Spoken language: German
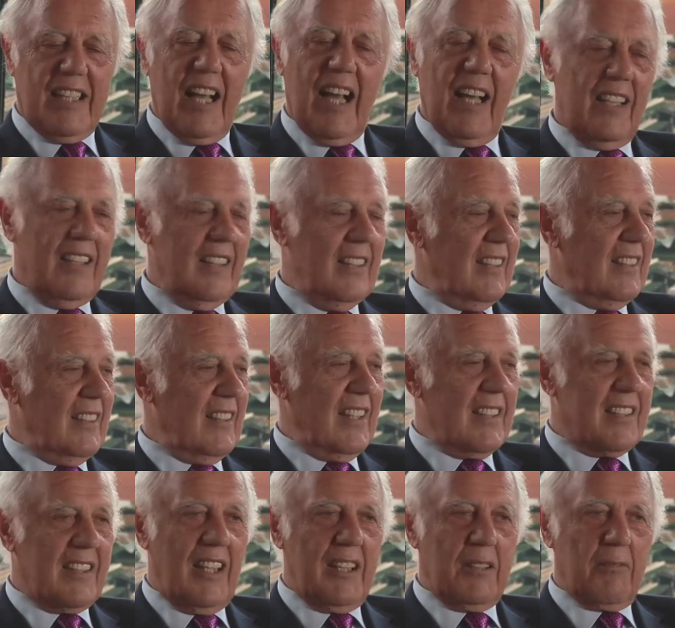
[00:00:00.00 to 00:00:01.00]
Nein,
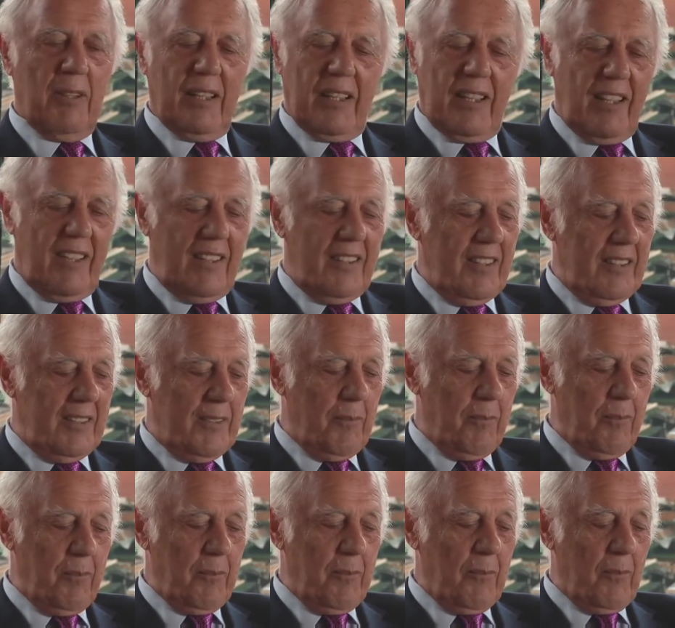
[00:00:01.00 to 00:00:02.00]
das geht wirklich nicht.
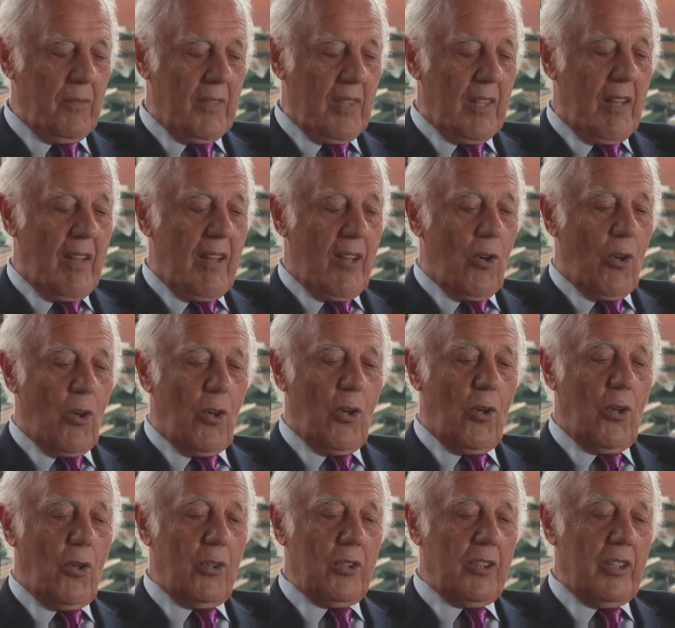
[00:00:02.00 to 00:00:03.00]

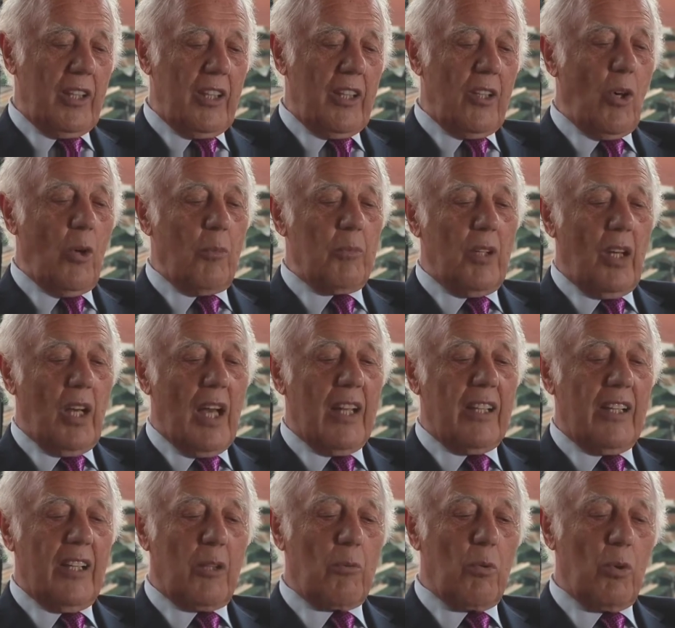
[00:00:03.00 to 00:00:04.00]
Und ich habe noch auch
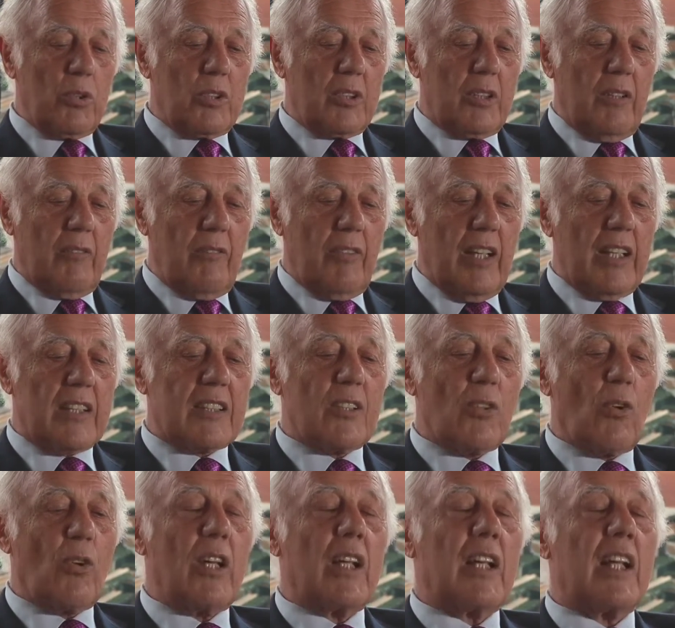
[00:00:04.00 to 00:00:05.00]
nicht gewusst, wie
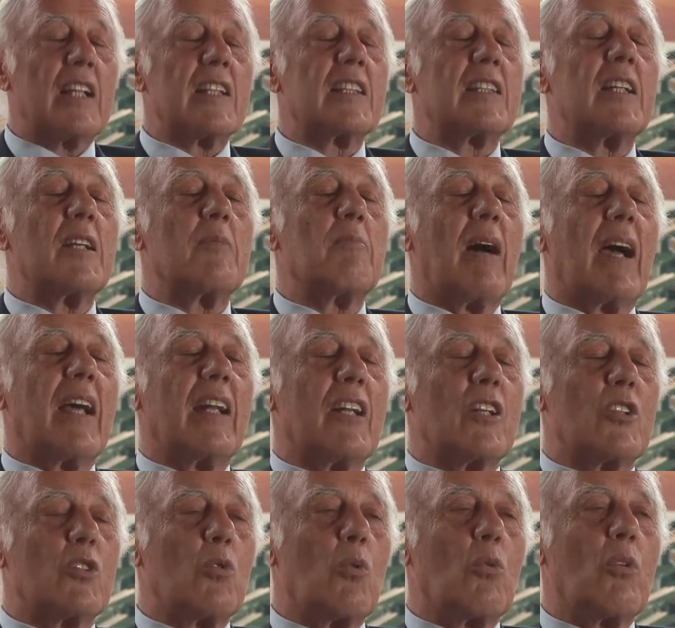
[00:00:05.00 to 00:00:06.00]
soll ich das in
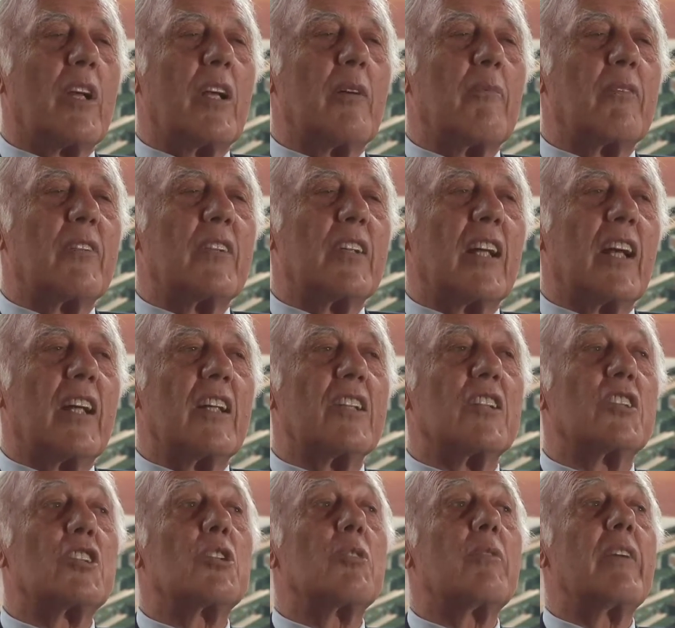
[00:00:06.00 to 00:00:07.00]
meine zukünftigen
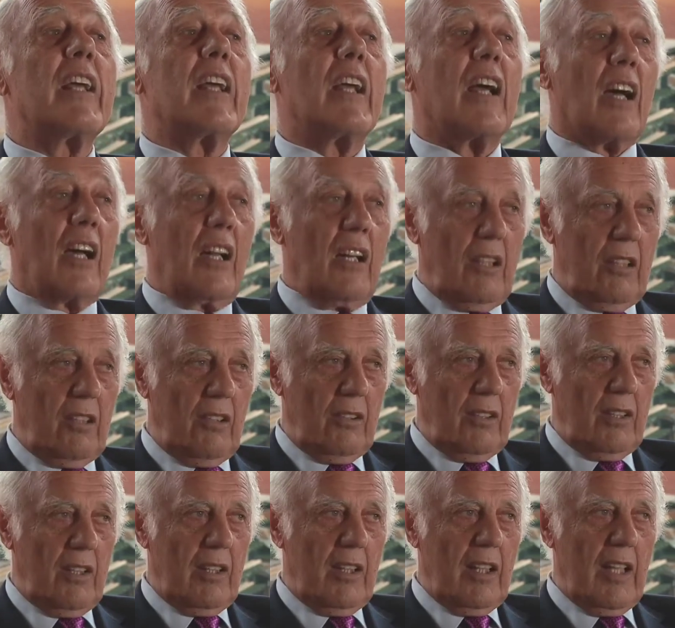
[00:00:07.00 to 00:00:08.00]

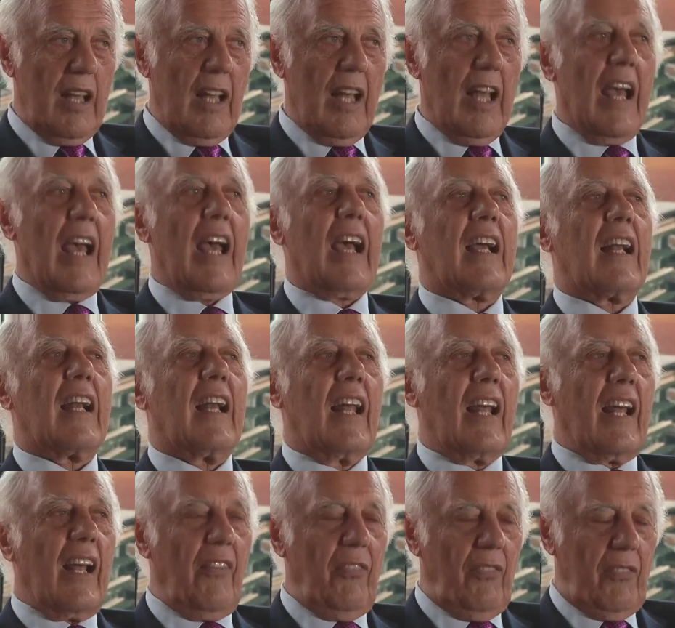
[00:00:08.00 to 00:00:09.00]
Schwiegereltern
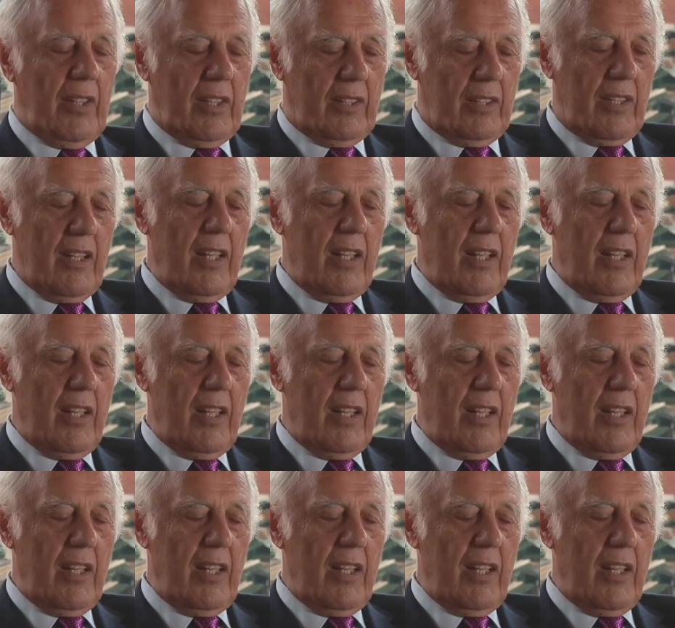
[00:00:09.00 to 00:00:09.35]
erklären. Nicht?